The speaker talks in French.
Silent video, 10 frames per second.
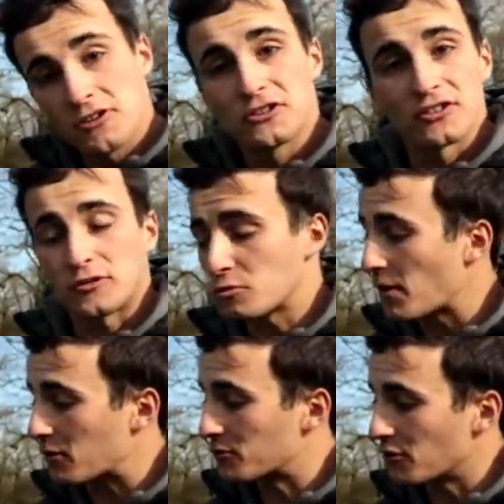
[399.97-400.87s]
je serais
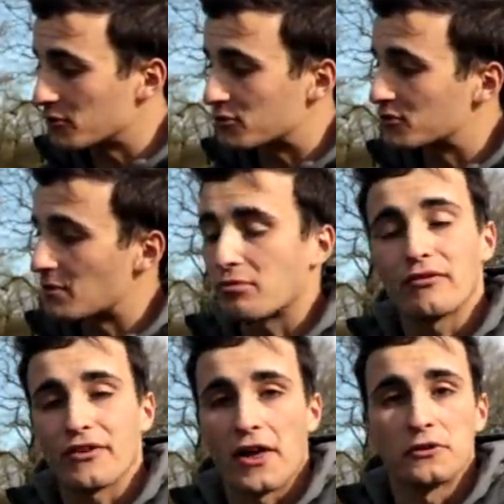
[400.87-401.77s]
super content parce que ça
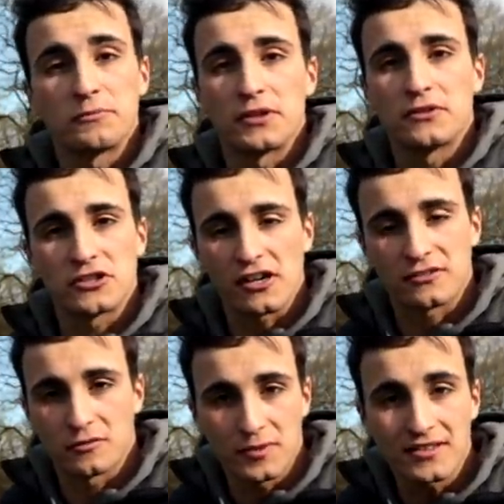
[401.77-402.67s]
pourrait faire un autre pote de
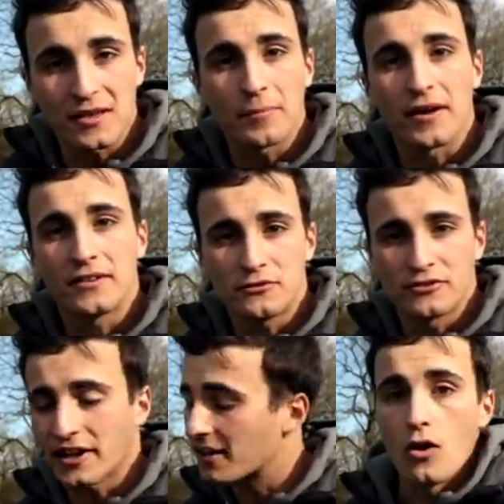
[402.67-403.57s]
chasse euh, bien sympa à
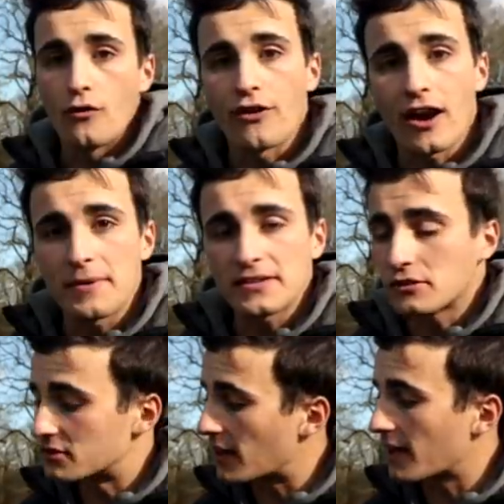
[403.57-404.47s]
découvrir. On verra bien ce
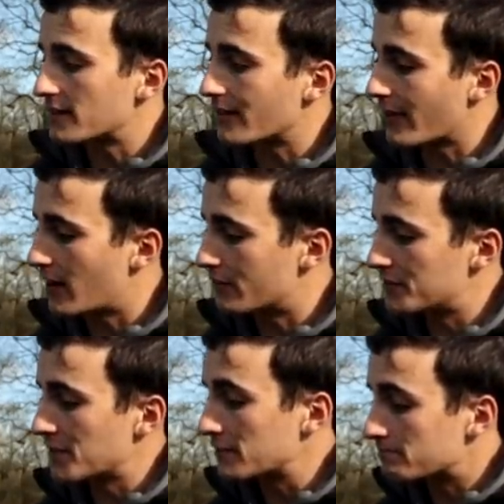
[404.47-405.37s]
que ça réserve à
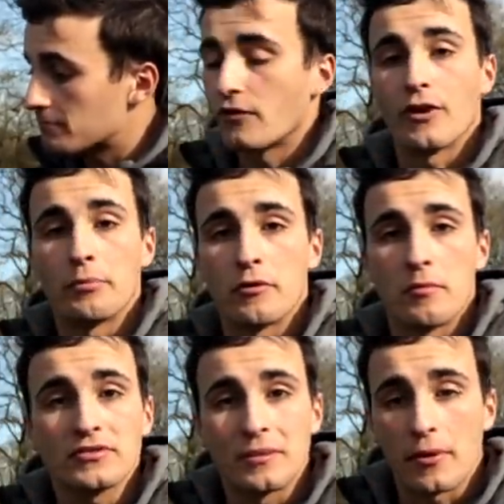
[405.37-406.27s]
l'avenir. Enfin pour le
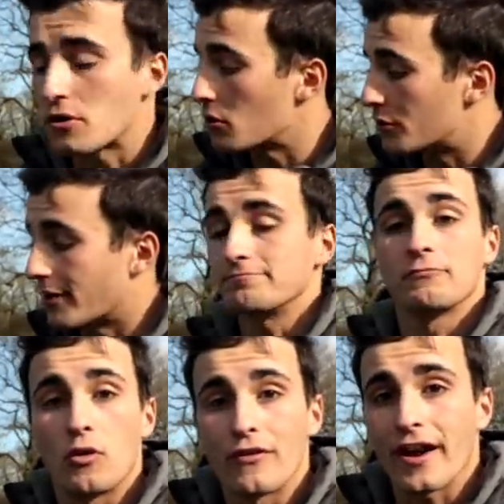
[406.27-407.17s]
moment c'est pas encore le cas.
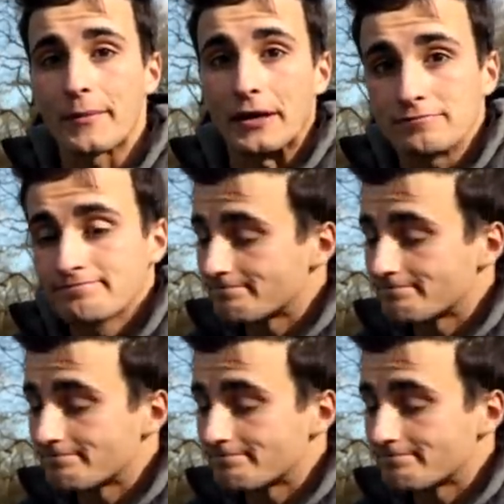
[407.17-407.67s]
On verra bien.